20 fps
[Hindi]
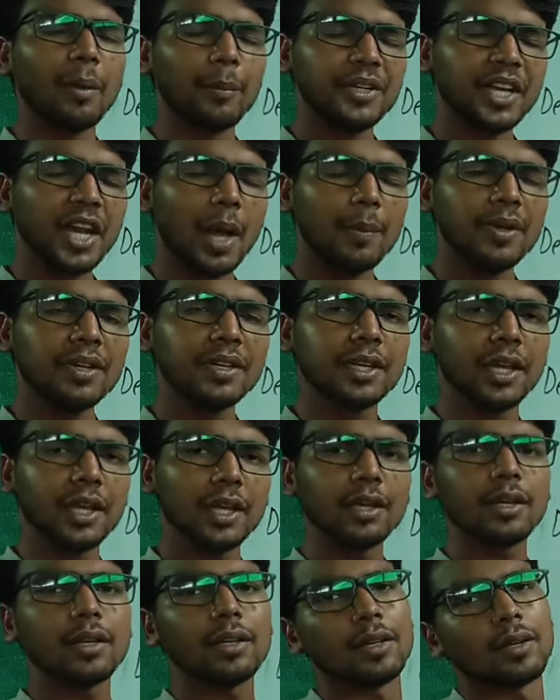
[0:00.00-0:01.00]
विटामिन के
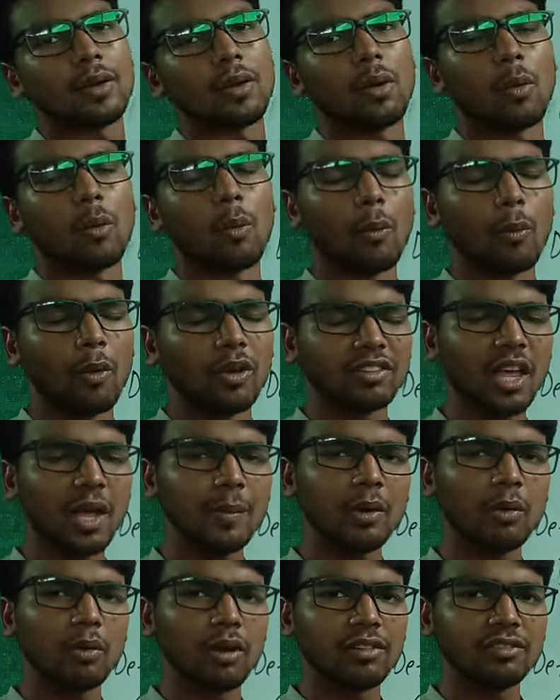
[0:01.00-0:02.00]
वसा
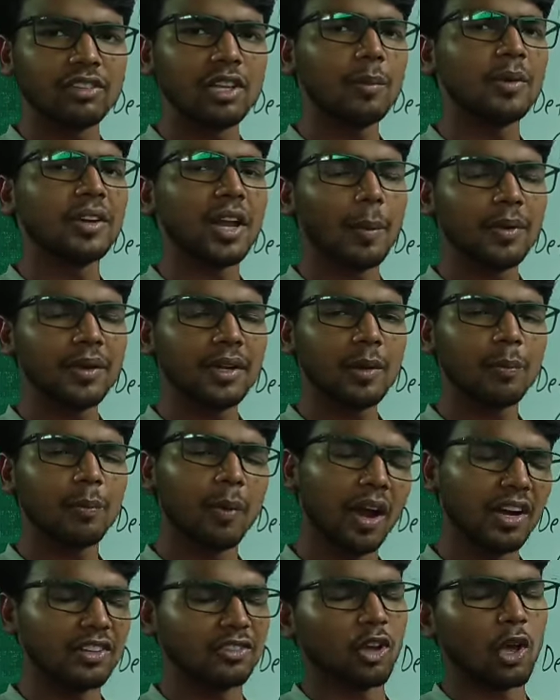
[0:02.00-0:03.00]
में घुलनशील विटामिन है
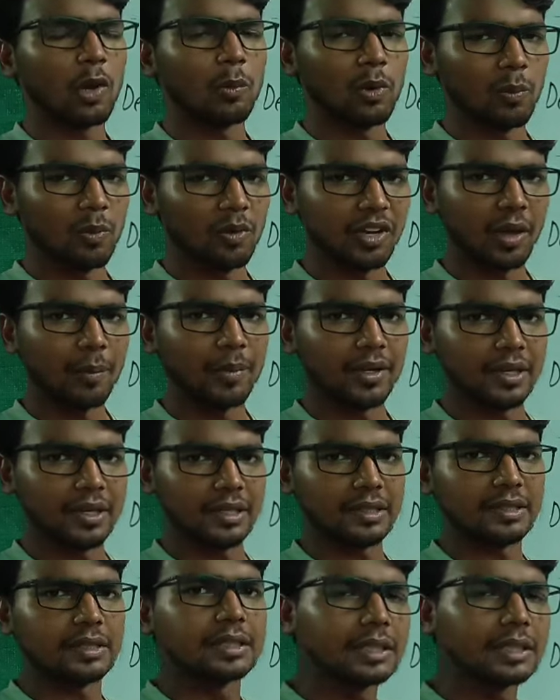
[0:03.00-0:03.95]
फैट सॉल्बल विटामिन है